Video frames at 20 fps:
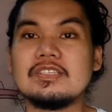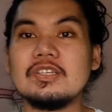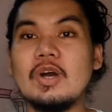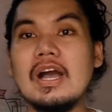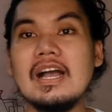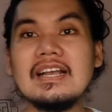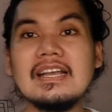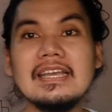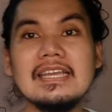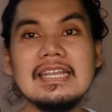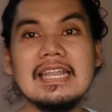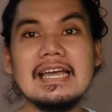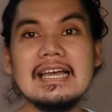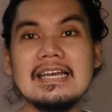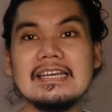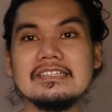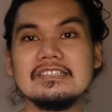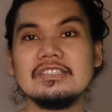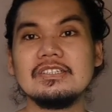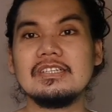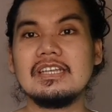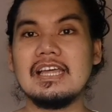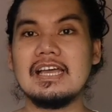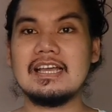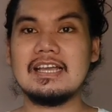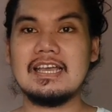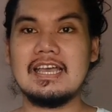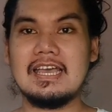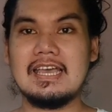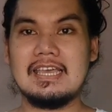So, ang kailangan nyo
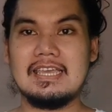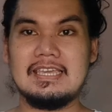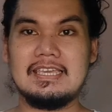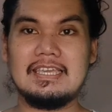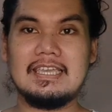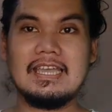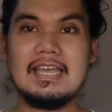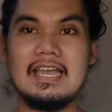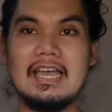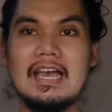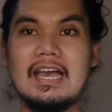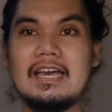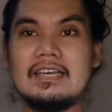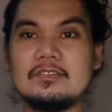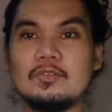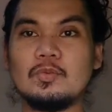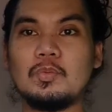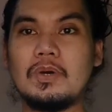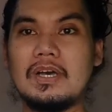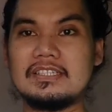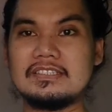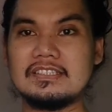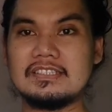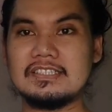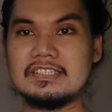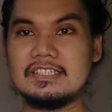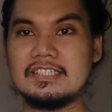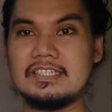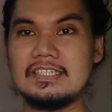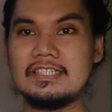lang ay hot
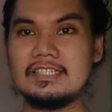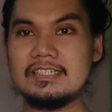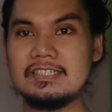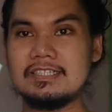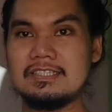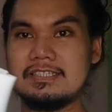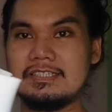water,